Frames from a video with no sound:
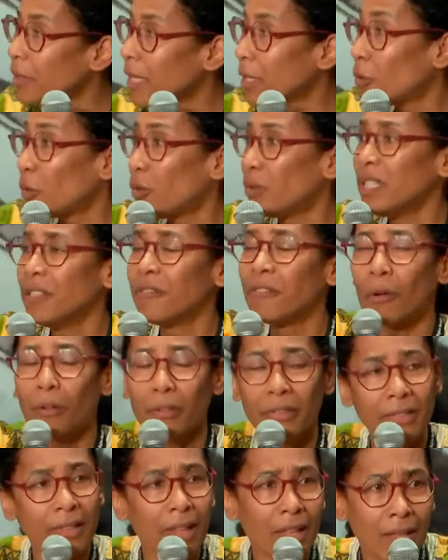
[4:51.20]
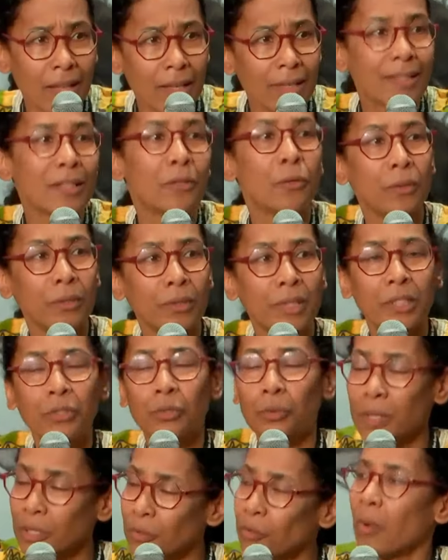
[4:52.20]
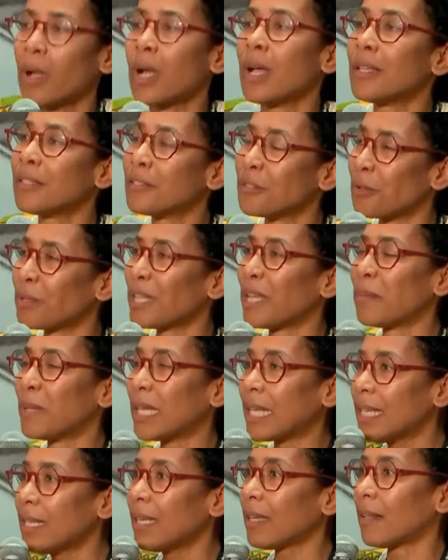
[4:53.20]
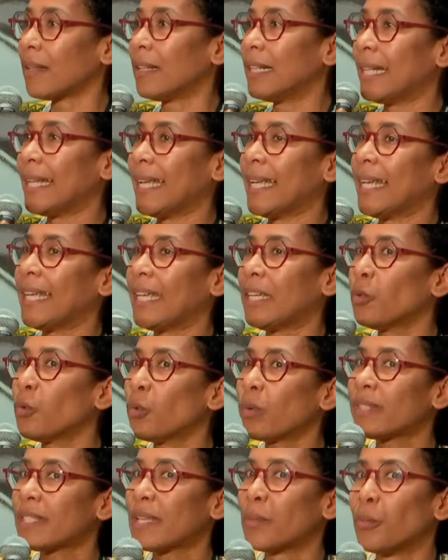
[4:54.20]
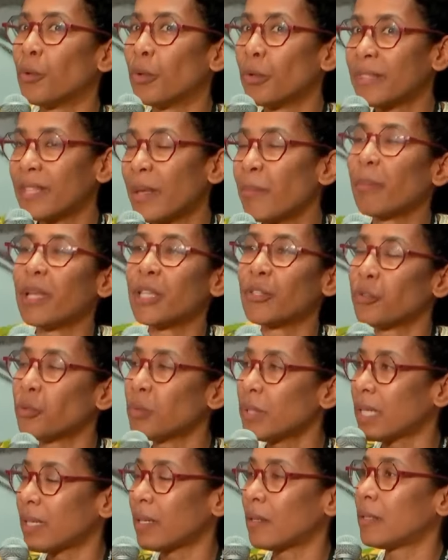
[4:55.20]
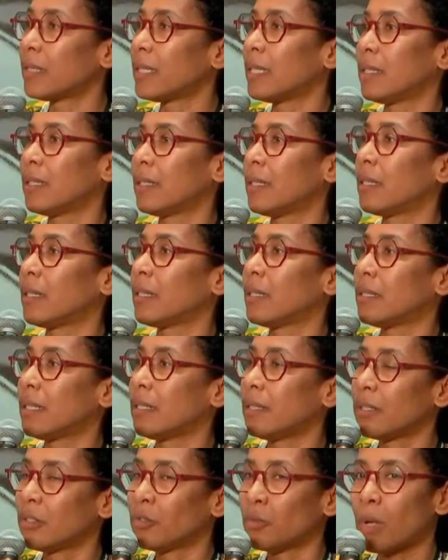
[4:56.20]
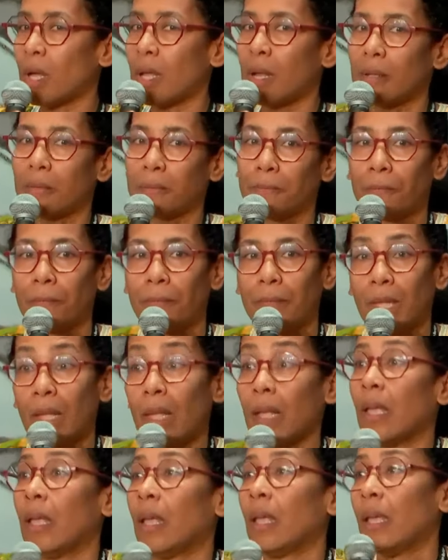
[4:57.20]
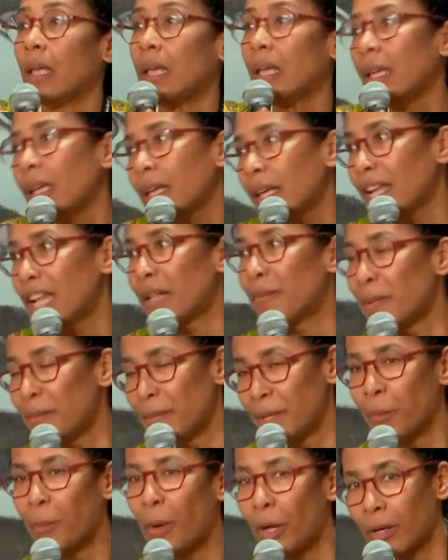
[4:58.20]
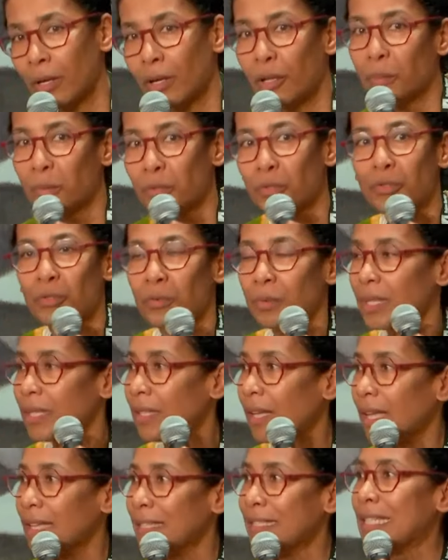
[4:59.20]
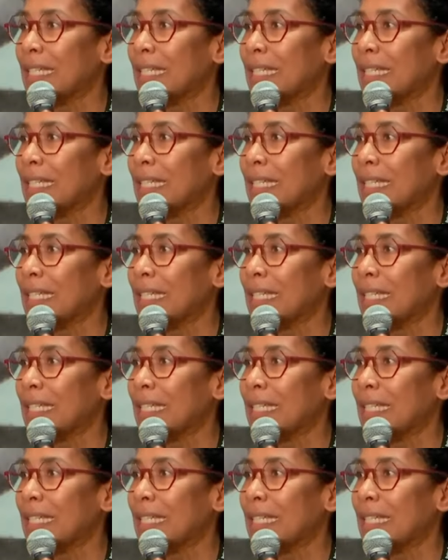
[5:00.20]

des colonies françaises, des colonies suédoises en Amérique. Et donc, ça me, passionnait, cette histoire-là. Et à la même époque, comme je suis très